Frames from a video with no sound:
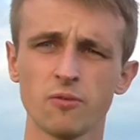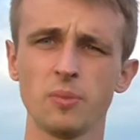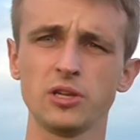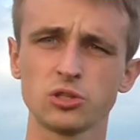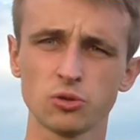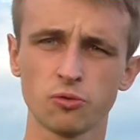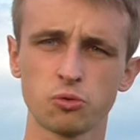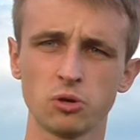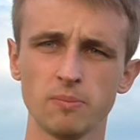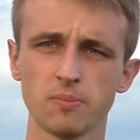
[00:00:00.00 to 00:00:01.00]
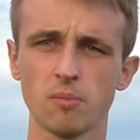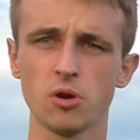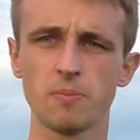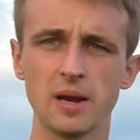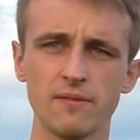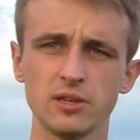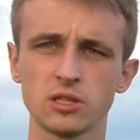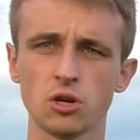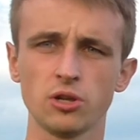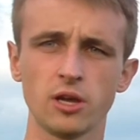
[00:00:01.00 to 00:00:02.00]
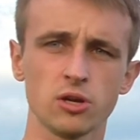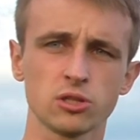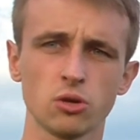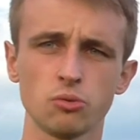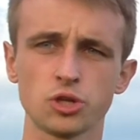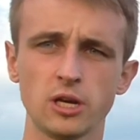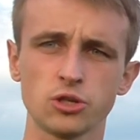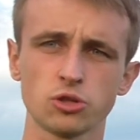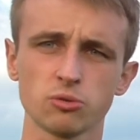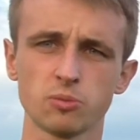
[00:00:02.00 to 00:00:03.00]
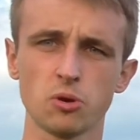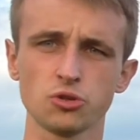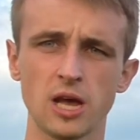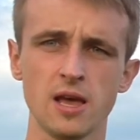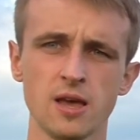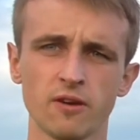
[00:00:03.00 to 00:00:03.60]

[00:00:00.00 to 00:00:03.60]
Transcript: w miejscu, w którym po mojej prawej stronie rosną i szeleszczą zboża,